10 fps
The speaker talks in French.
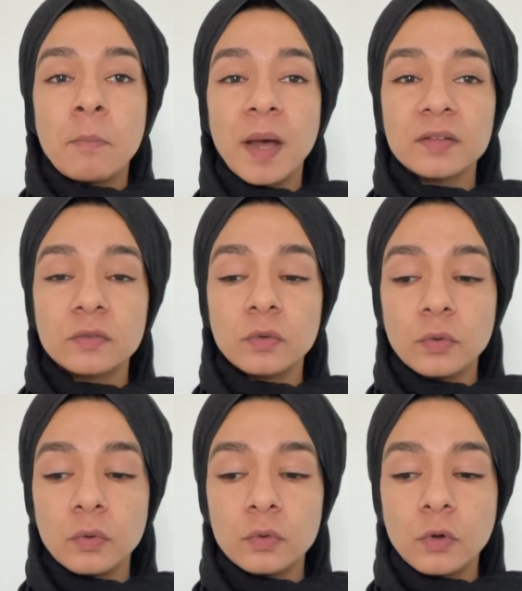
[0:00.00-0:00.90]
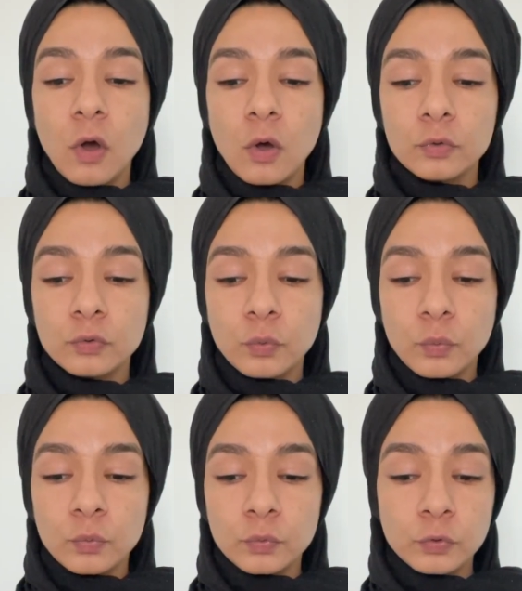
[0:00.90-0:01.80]
parce que quand
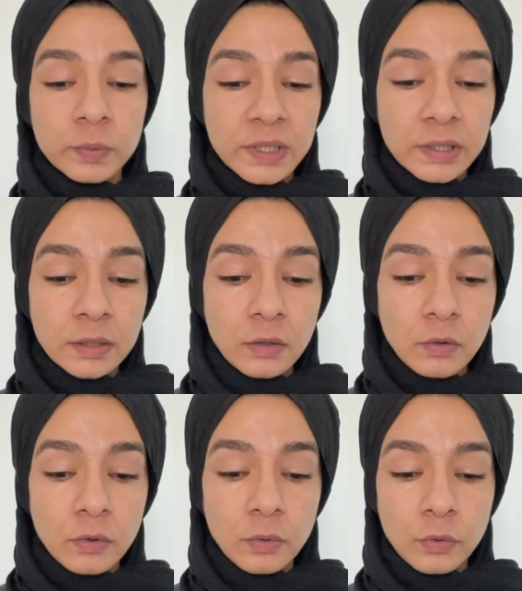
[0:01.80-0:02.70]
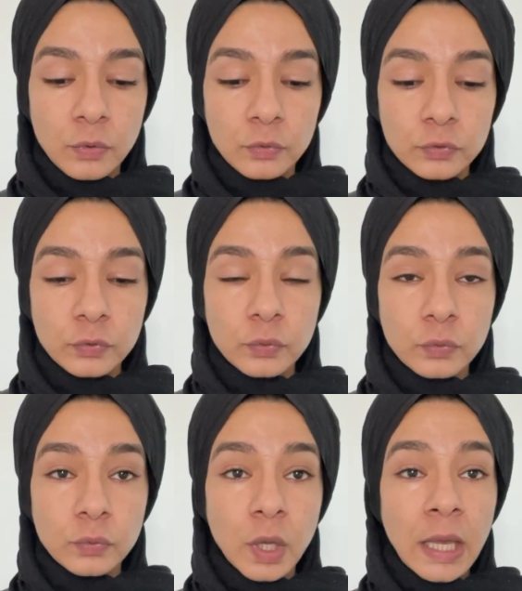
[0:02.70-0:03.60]
on suit euh, ce,
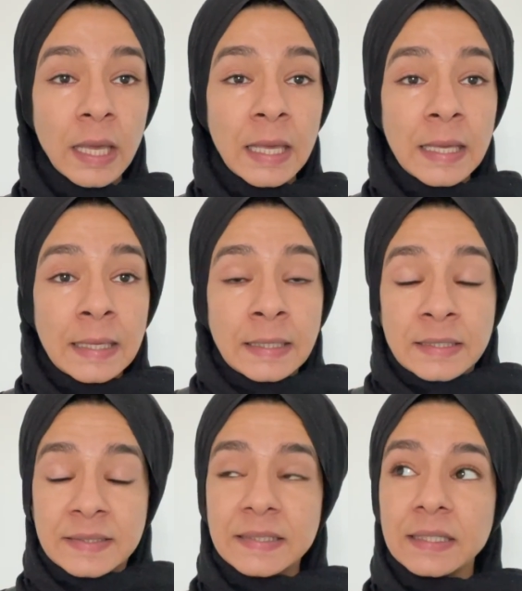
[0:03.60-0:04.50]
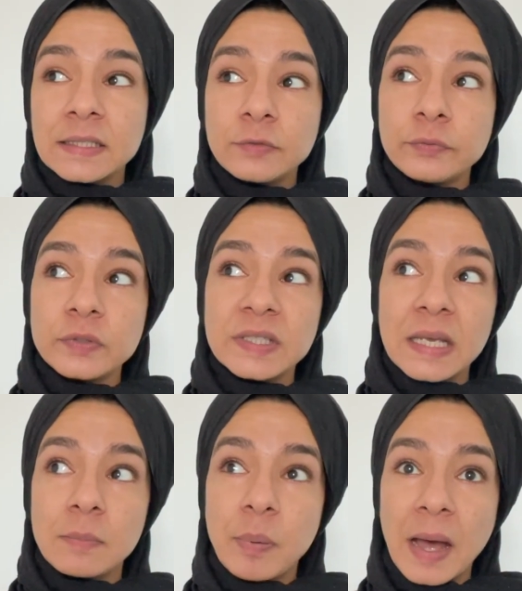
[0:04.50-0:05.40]
qui est
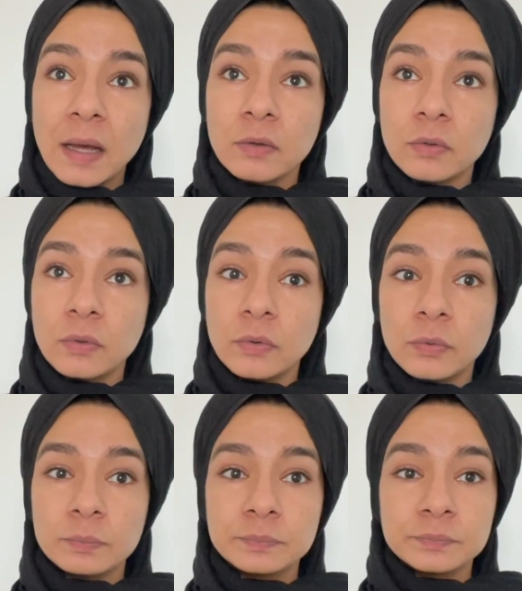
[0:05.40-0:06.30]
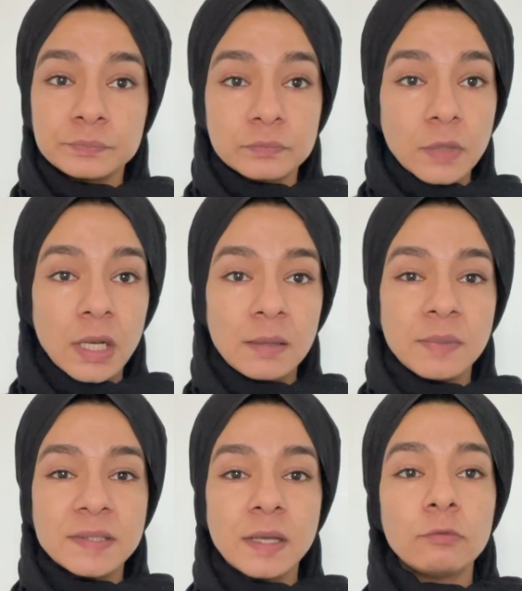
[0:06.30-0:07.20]
diffusé par euh, les
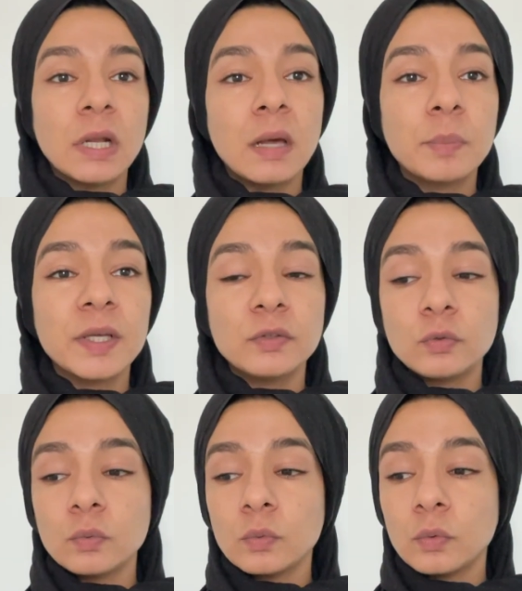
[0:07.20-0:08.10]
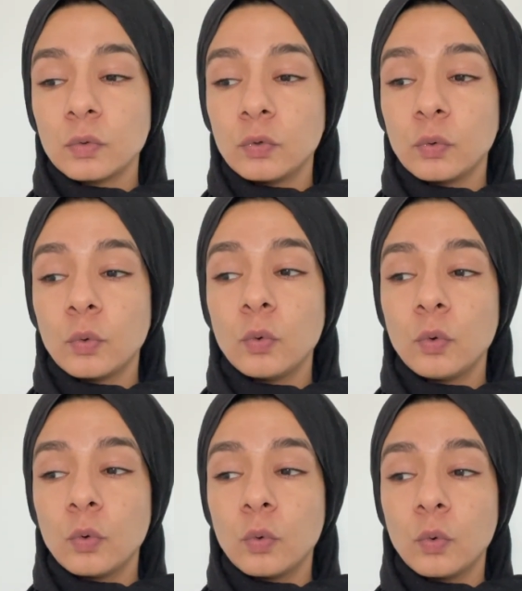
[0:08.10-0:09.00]
médias, on a l'impression que
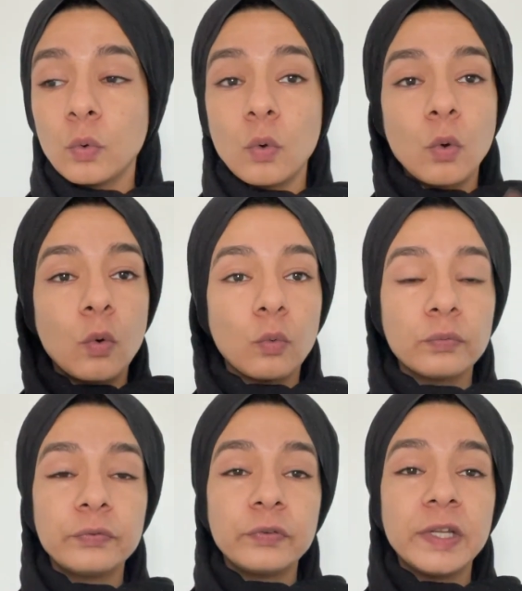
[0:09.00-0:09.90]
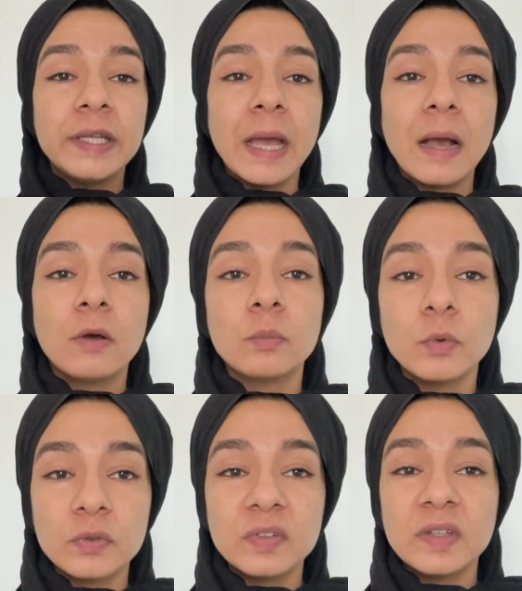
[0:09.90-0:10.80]
le conflit a
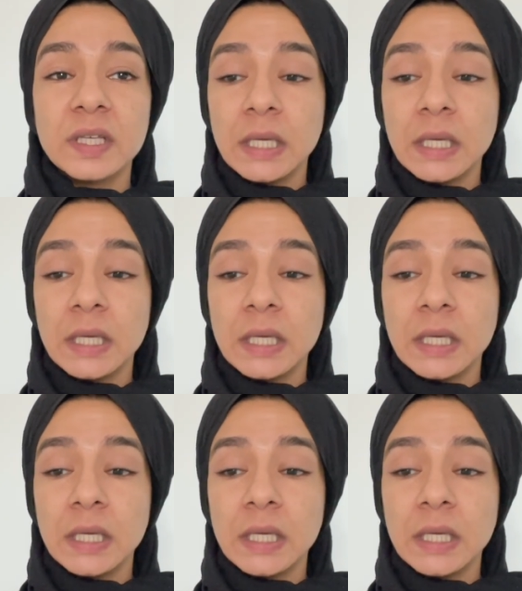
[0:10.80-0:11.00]
commencé